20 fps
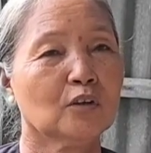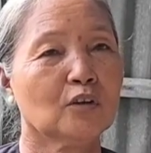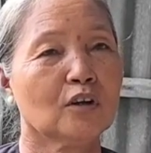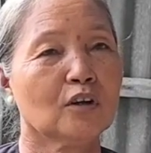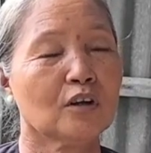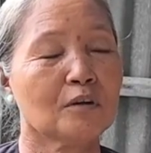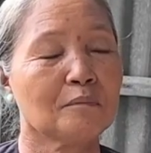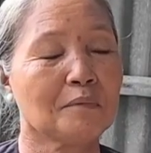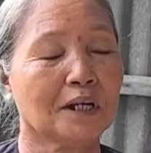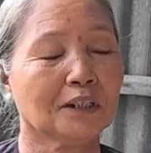vô
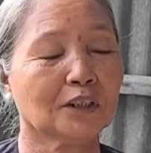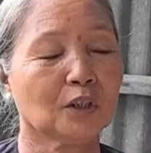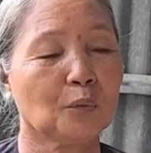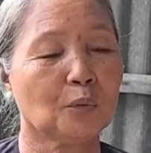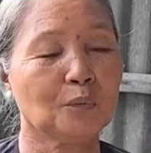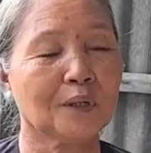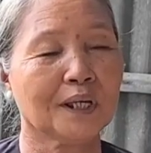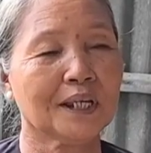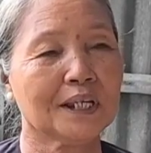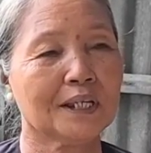đó đó mở
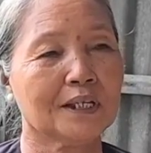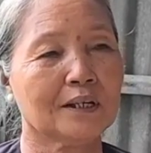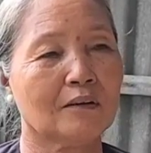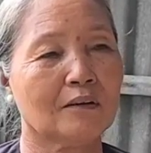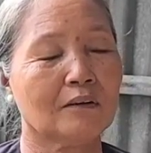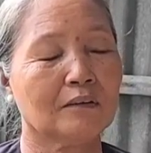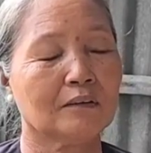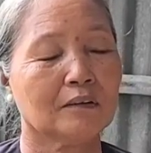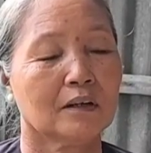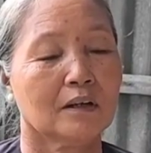tủ lấy đi
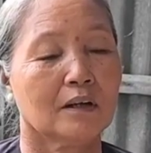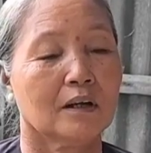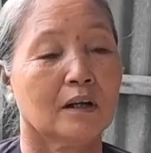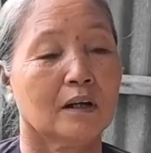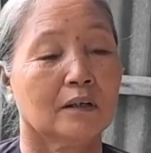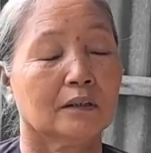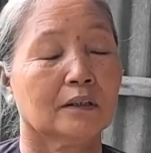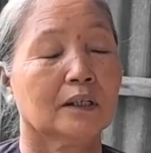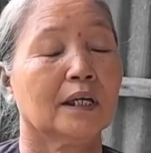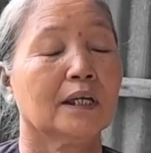con.
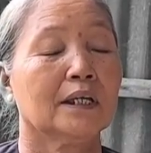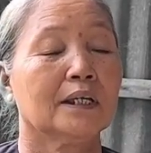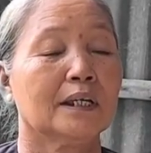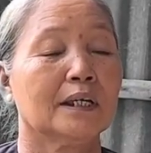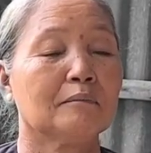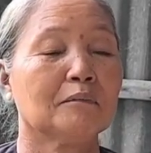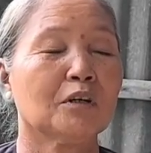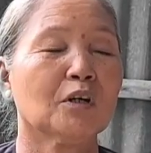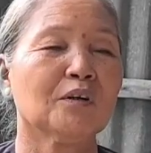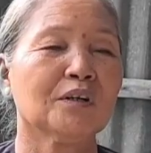
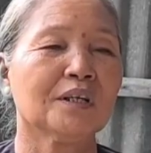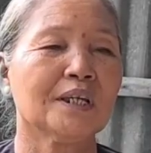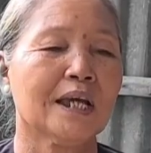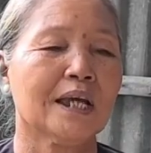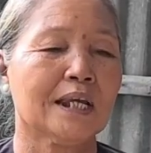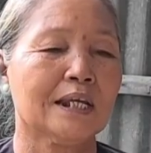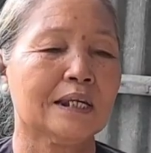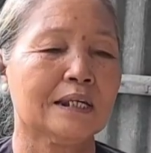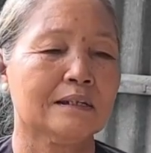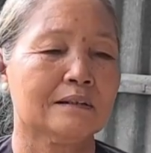Thì em nói
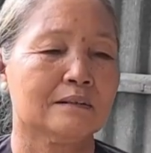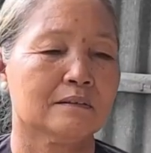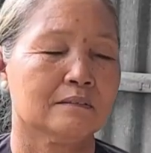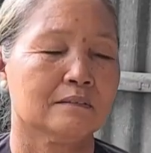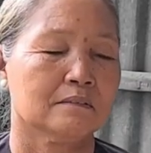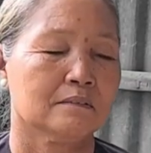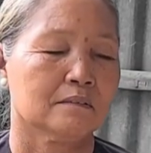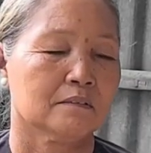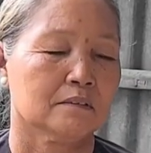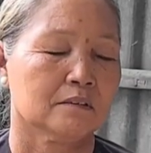với anh đó,
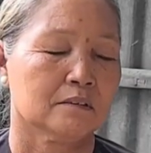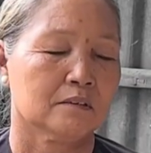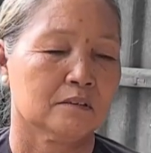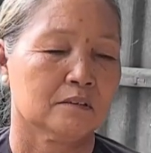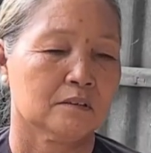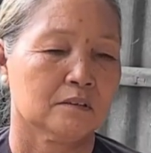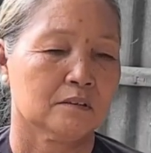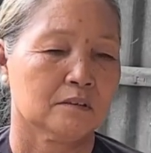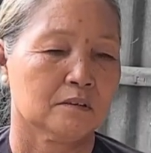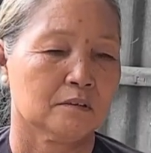
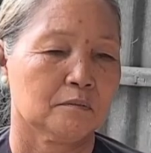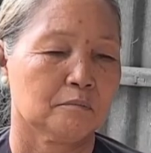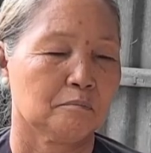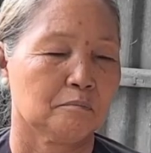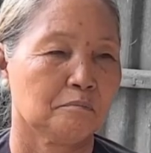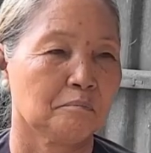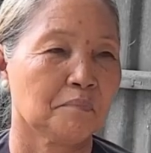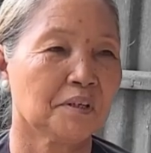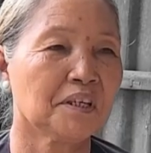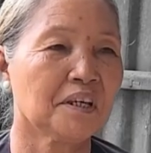
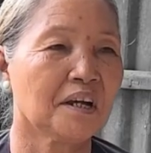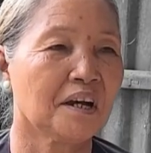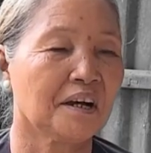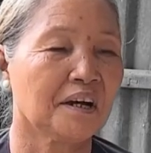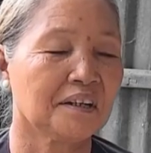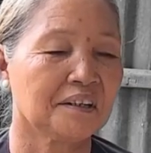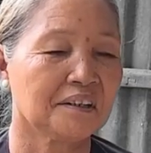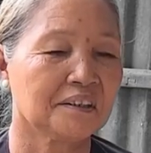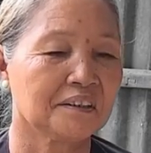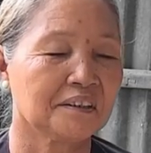bây
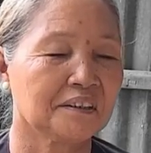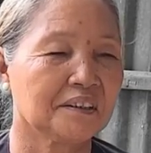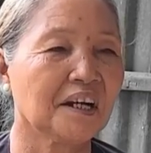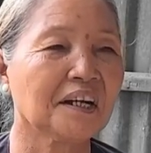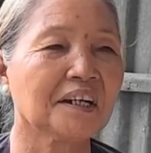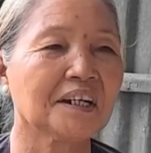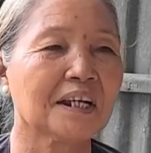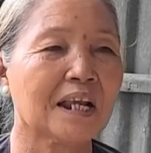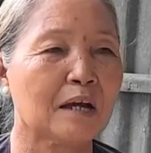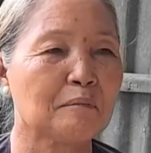giờ
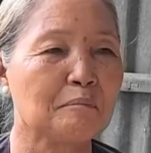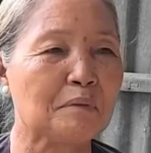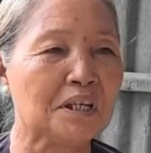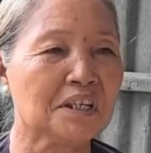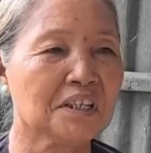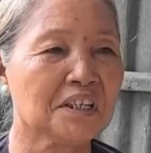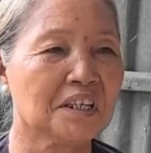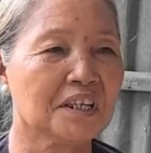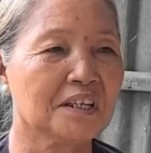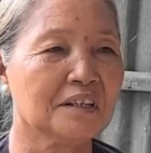rất là
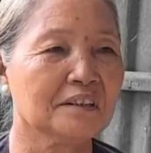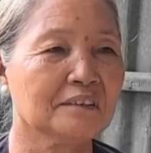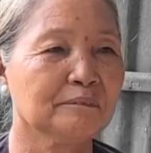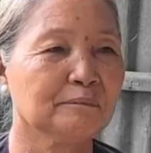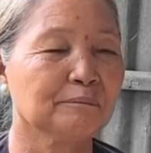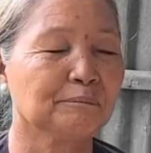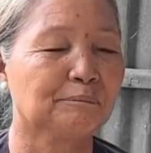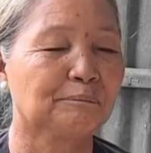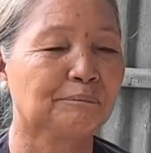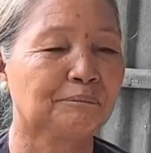biến chuyển.
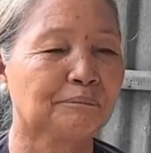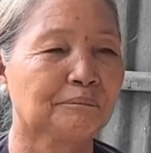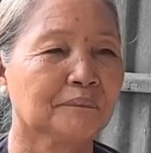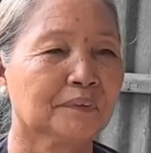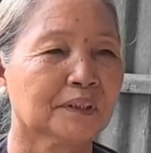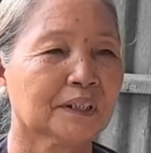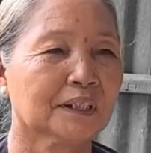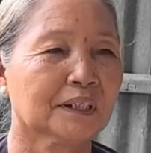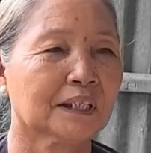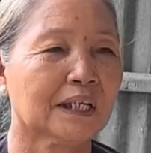
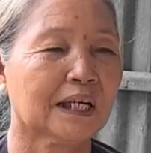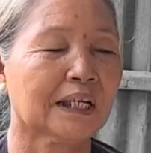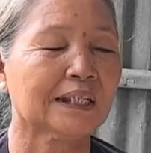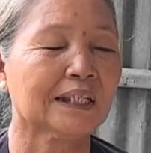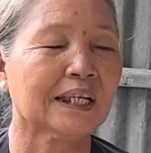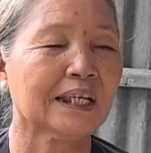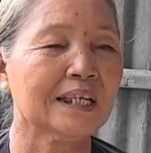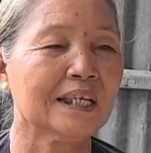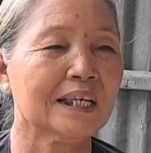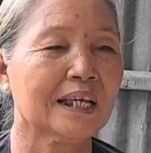
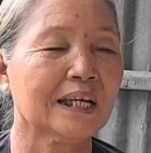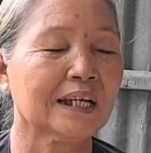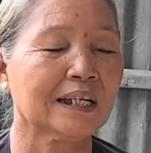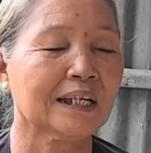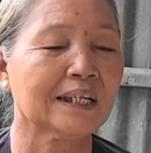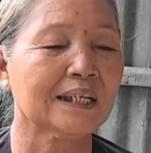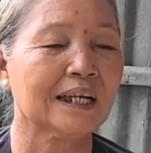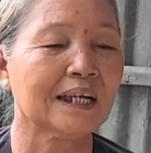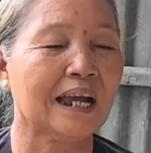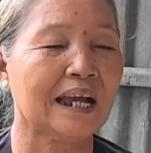Anh thấy là
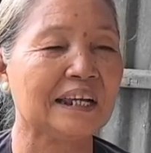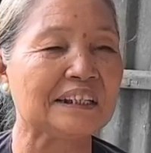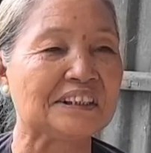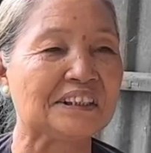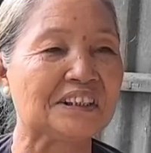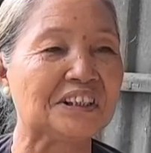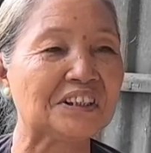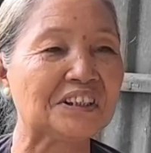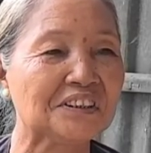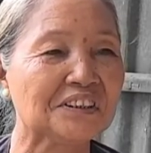cái
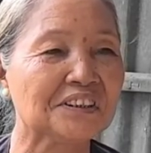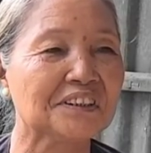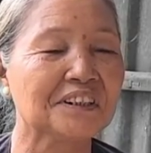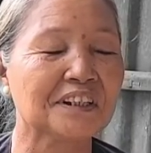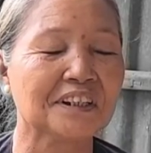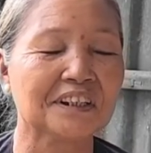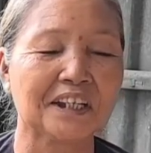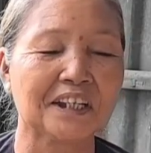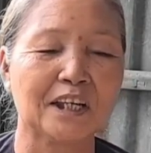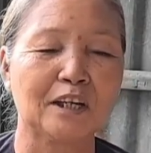ngày
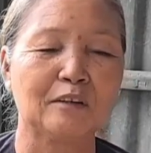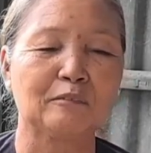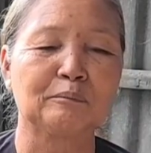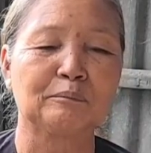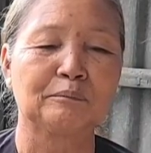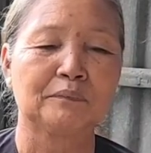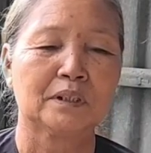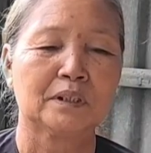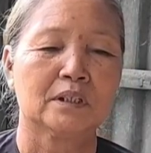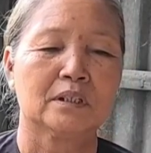xưa đó, anh thấy không?
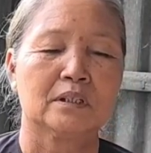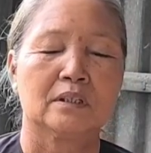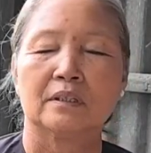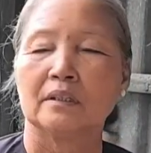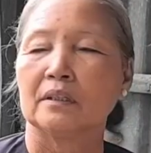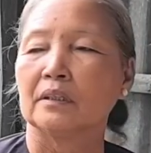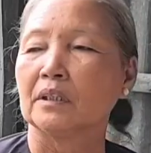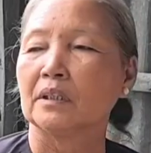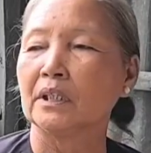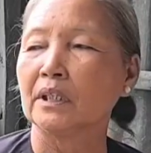
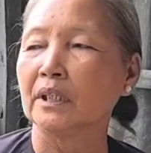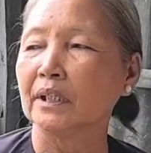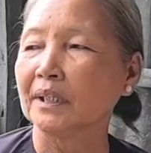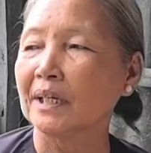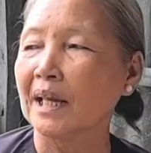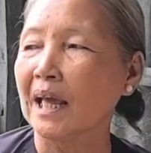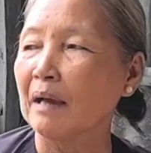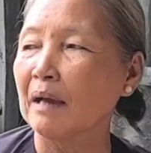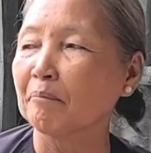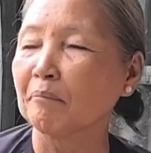
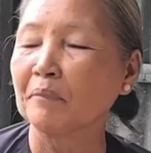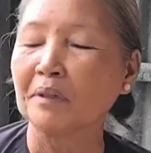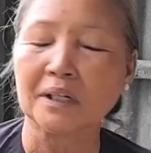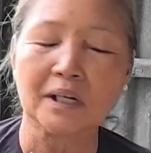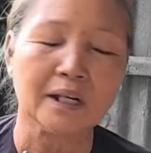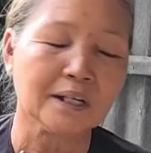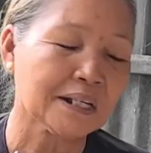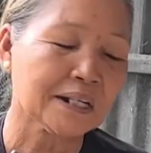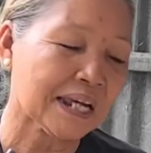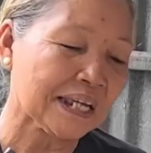Việt Nam
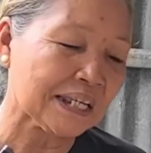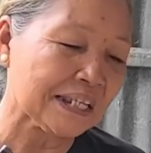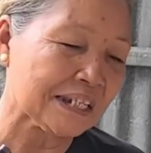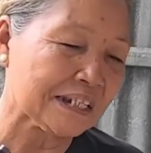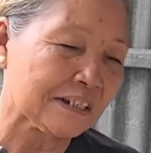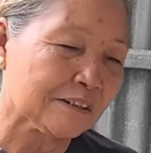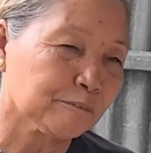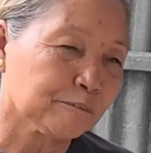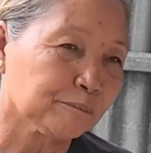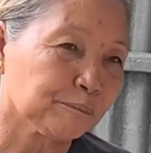mình ở
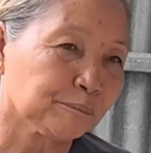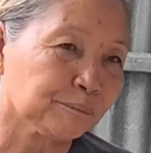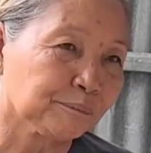đây